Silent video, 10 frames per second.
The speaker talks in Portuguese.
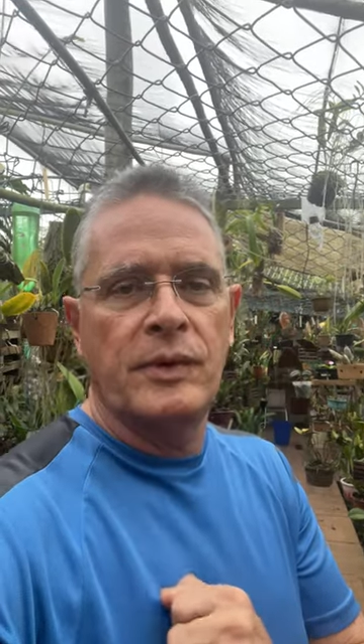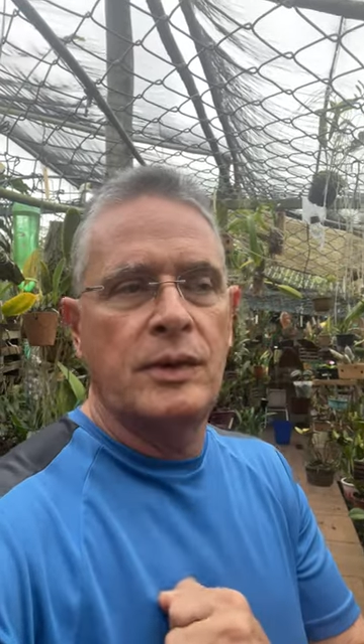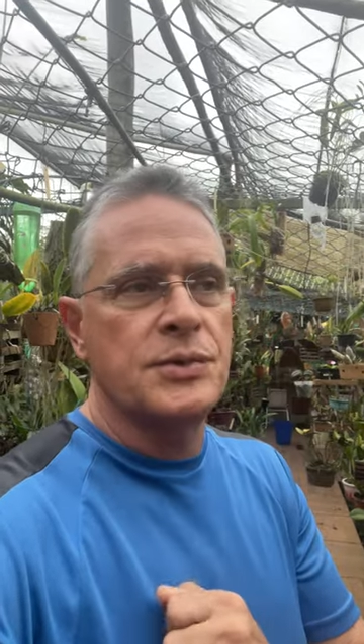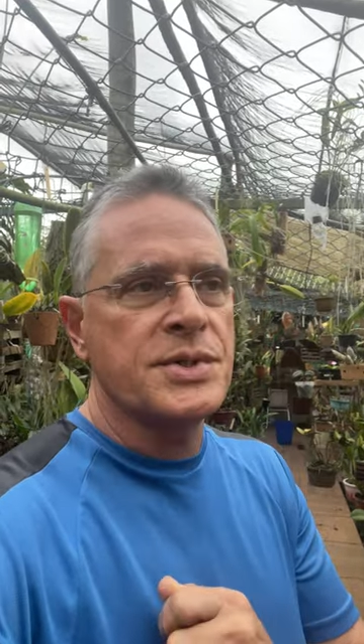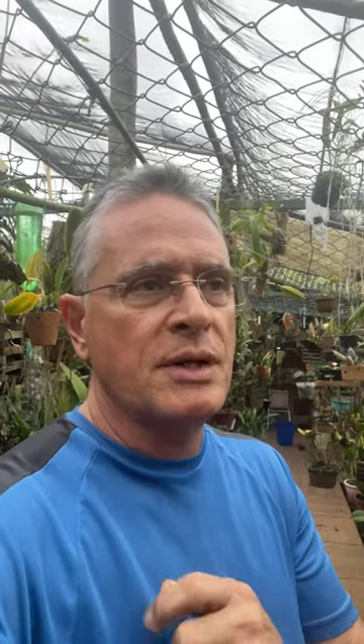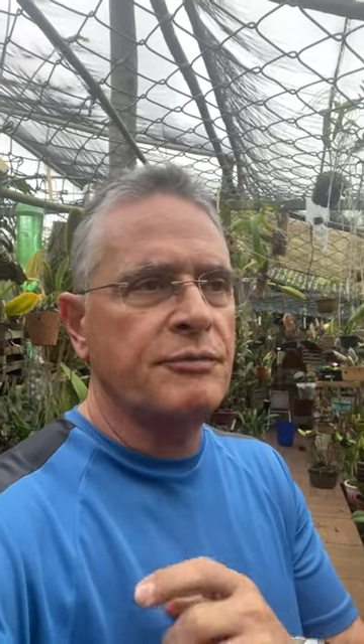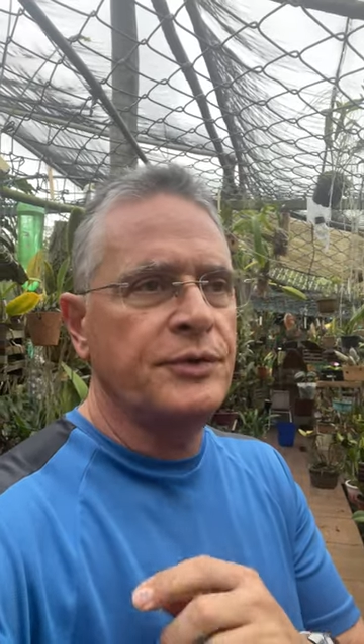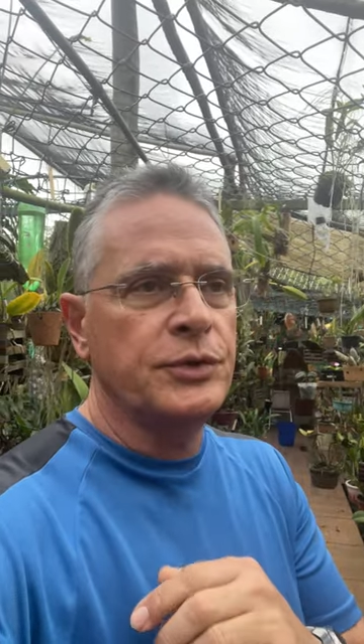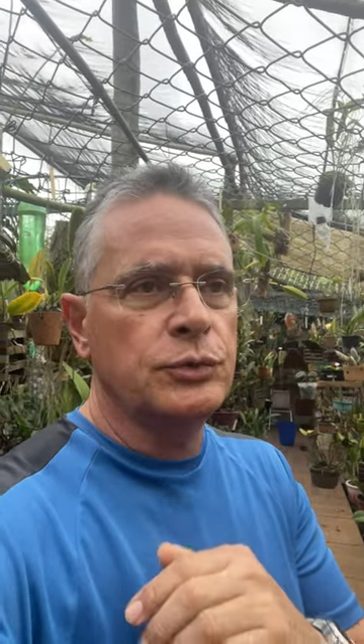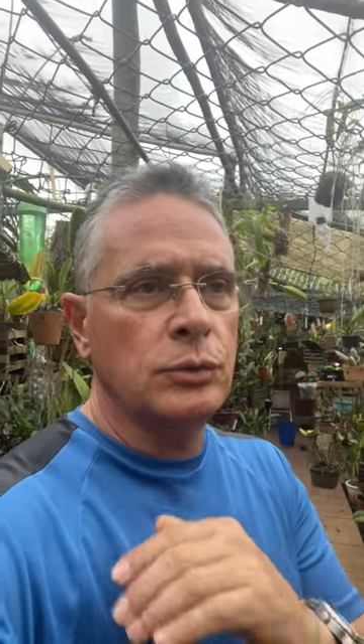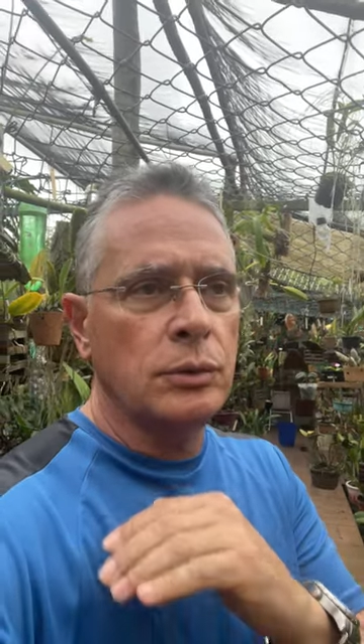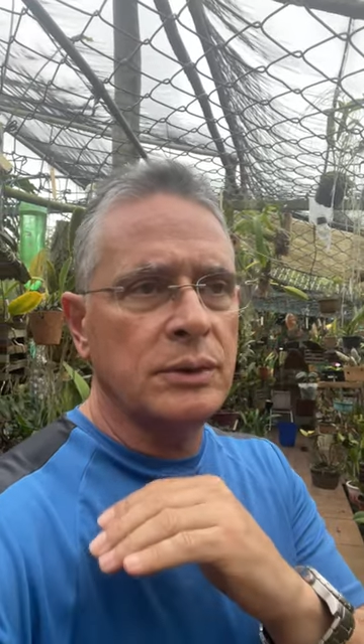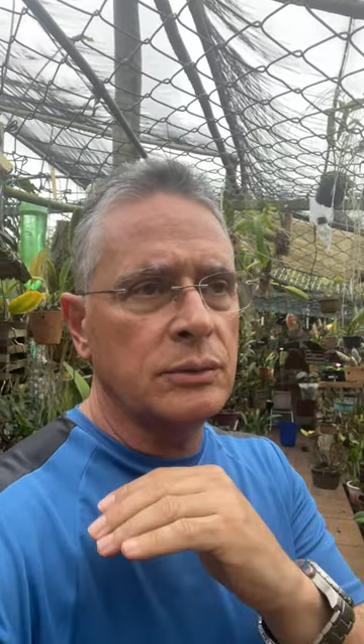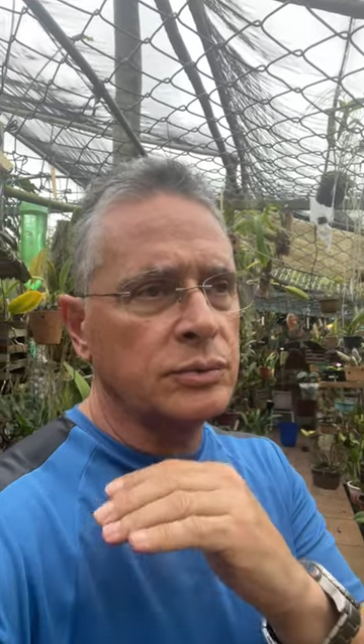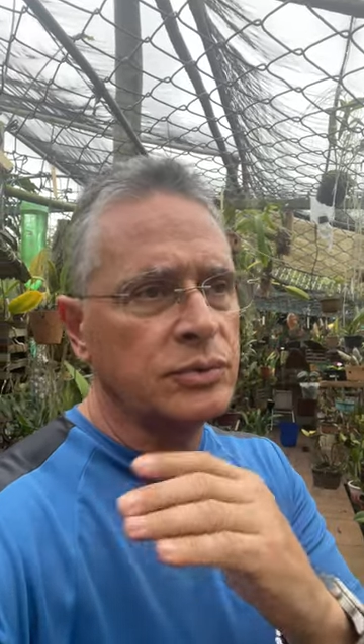que eu já fiz
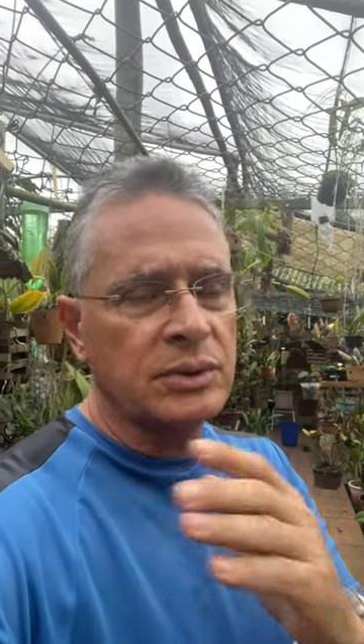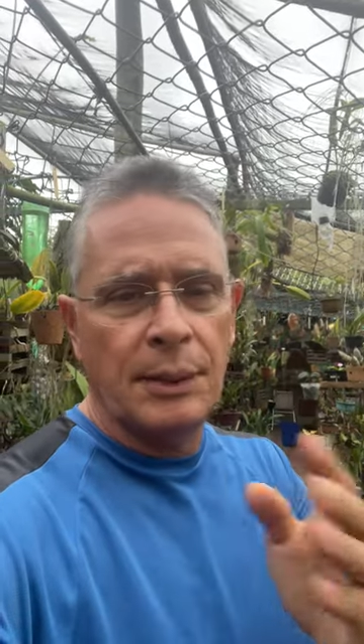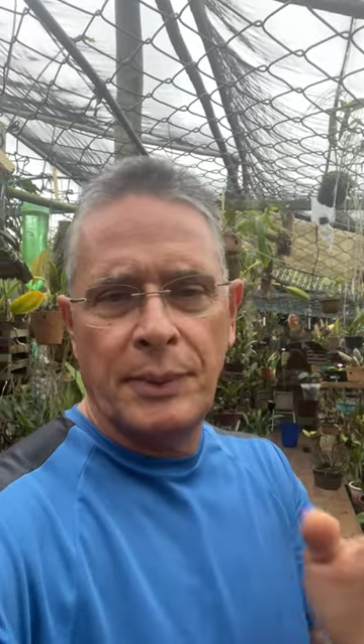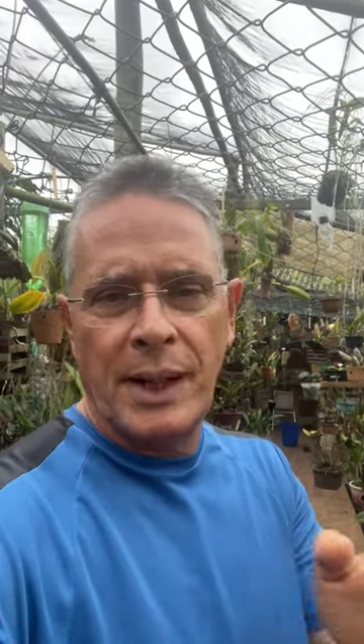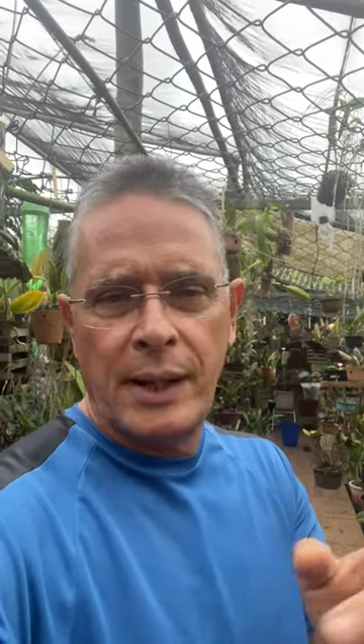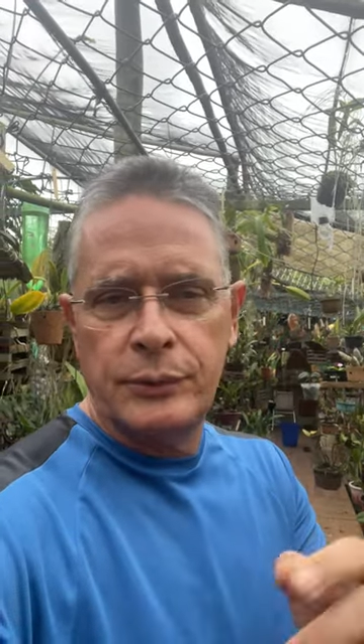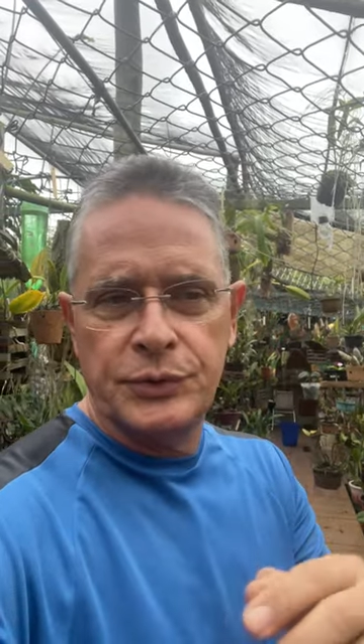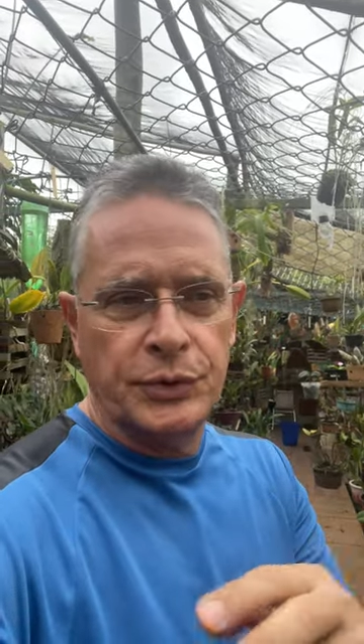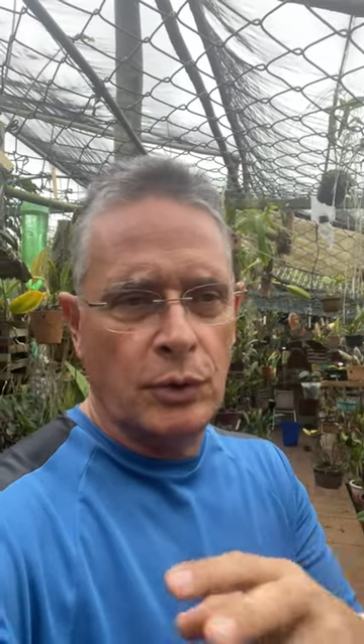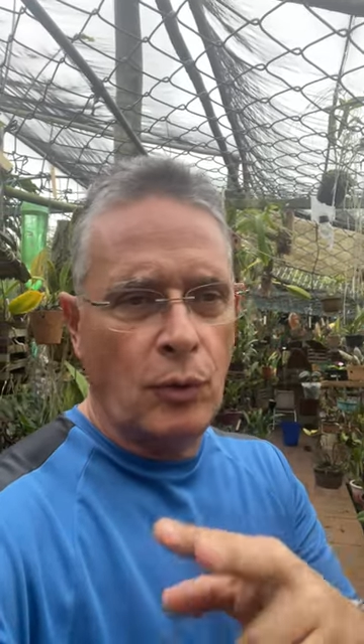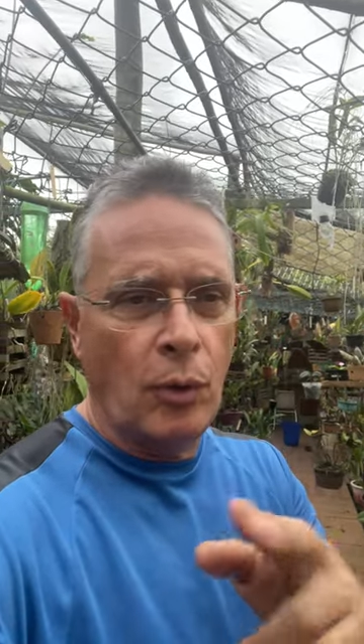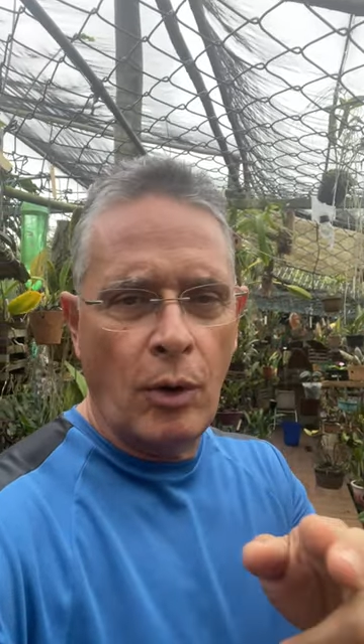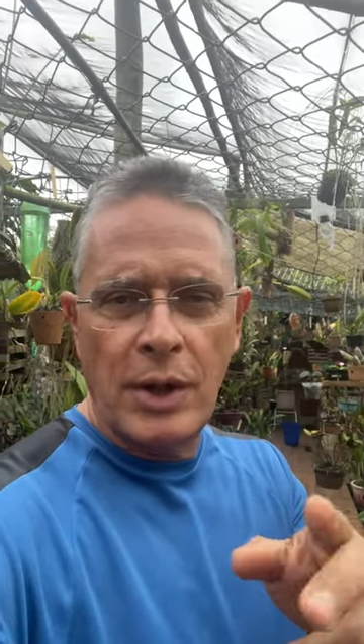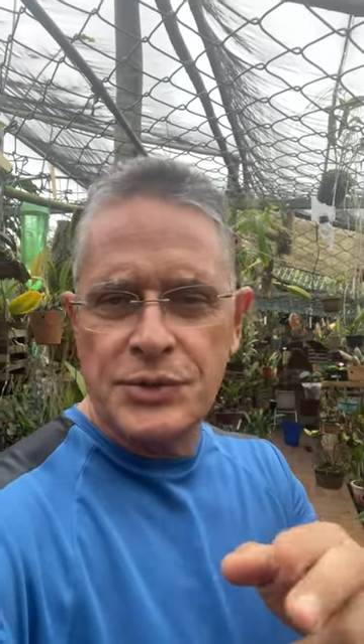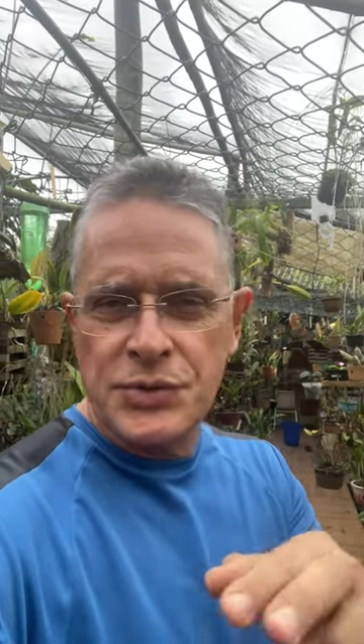todos os trabalhos de
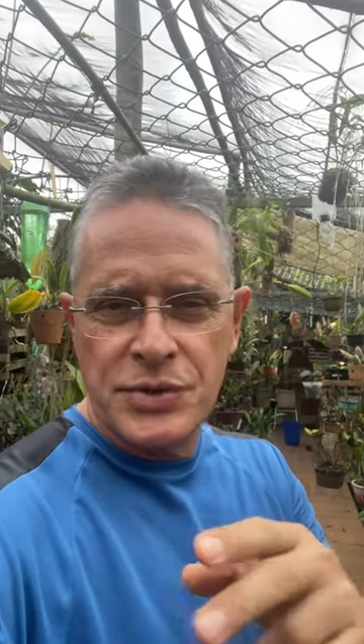corte,